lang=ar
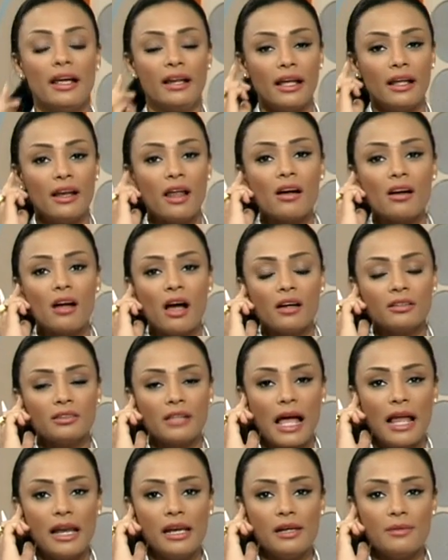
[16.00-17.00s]
العلاقات
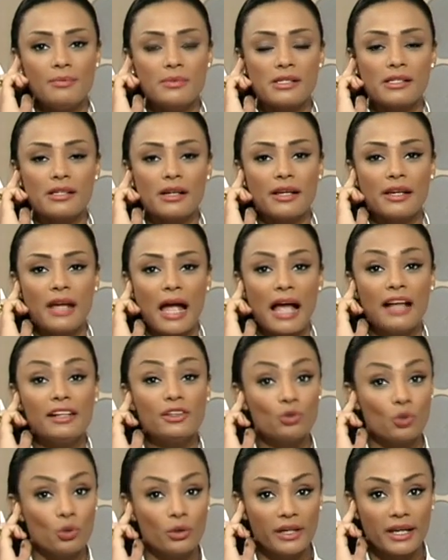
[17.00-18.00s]
المصرية
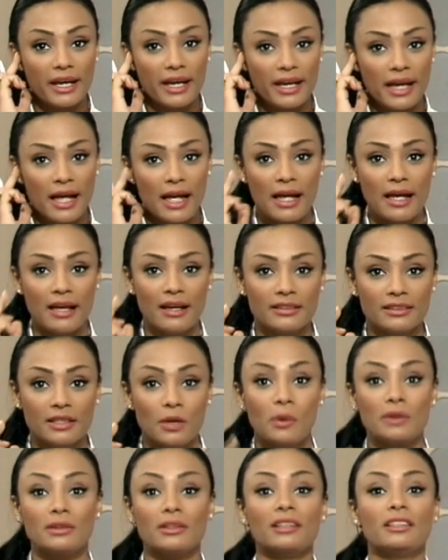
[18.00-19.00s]
التركية آه،
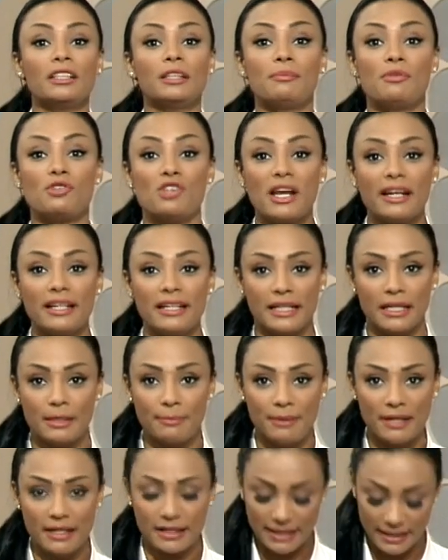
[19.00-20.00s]
توطدت بشكل
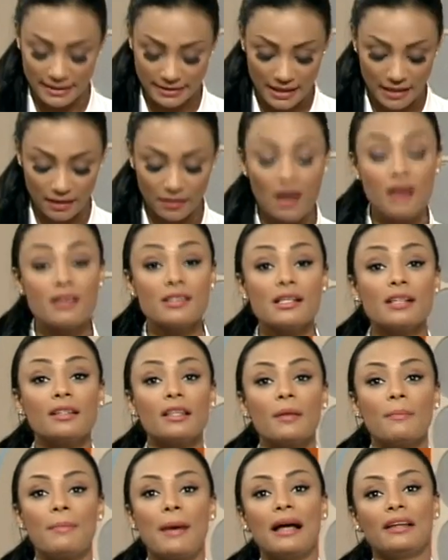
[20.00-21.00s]
كبير جدا خاصة
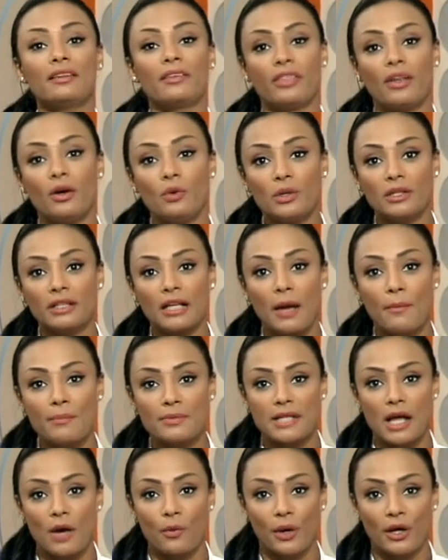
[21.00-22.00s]
بعد ثورة
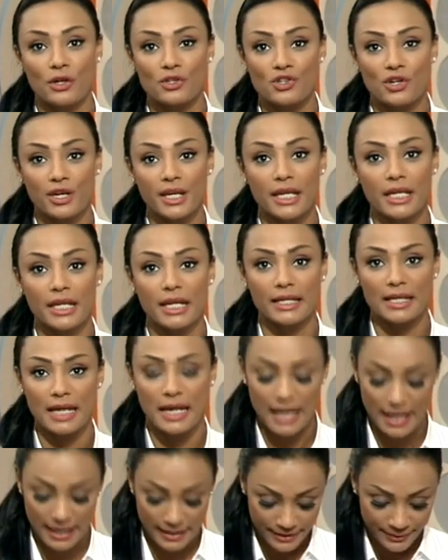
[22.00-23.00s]
25
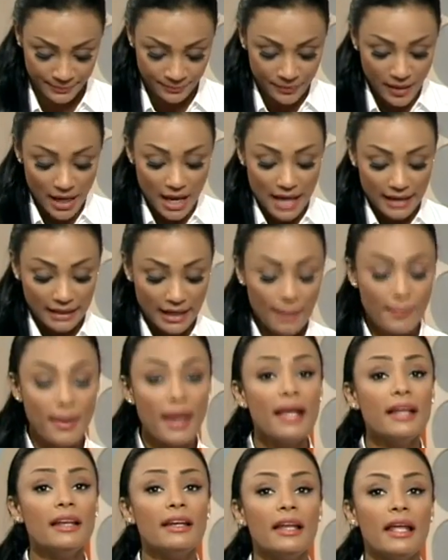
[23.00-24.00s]
يناير
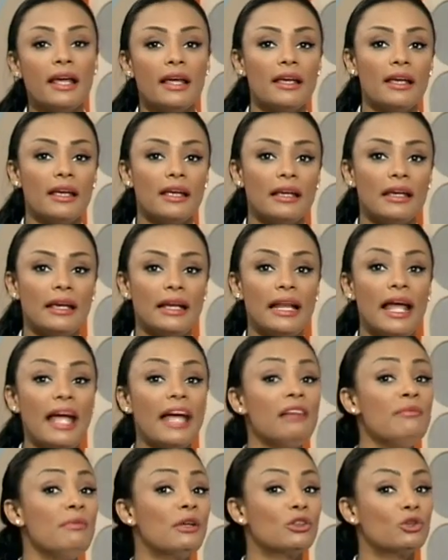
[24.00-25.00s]
كمان آه، آه،
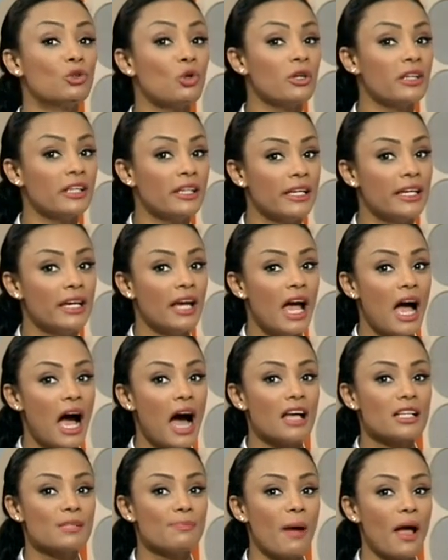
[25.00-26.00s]
الحلم التركي
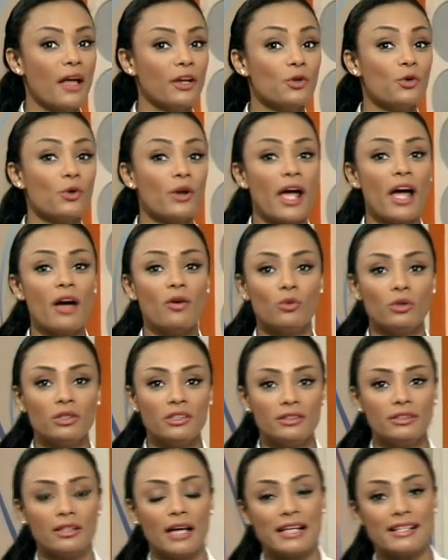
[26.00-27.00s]
أصبح
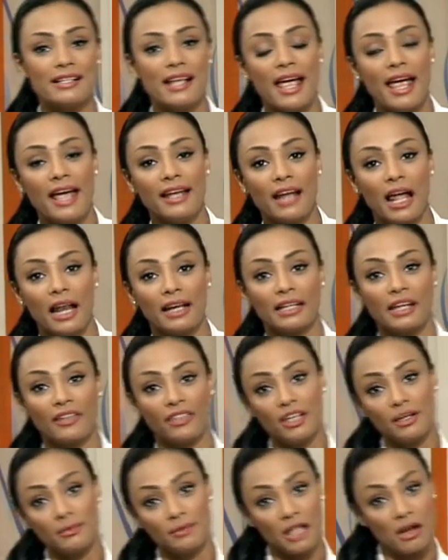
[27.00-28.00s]
يراود أذهان
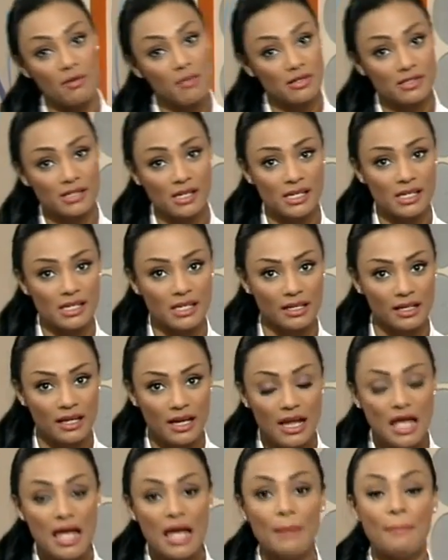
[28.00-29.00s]
الكثير من المصريين
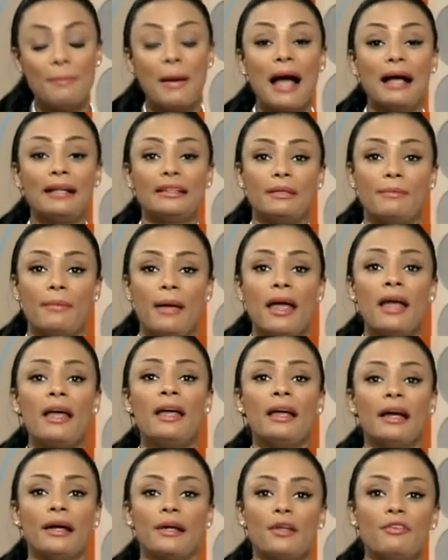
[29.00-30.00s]
بعد ما
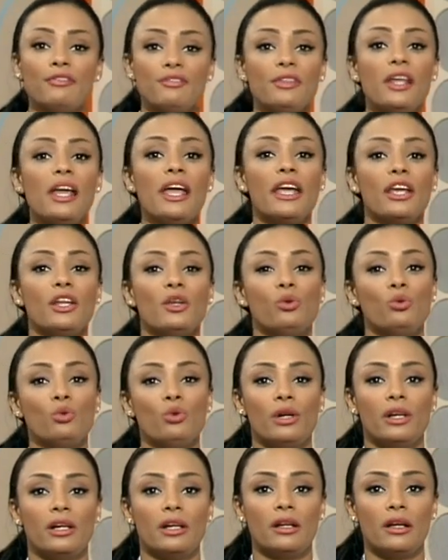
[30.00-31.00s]
عرفنا
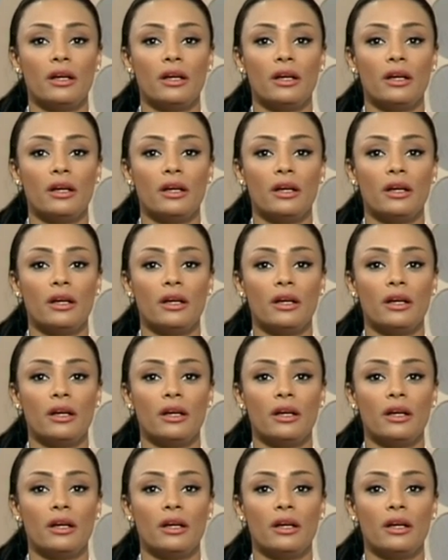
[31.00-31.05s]
أنه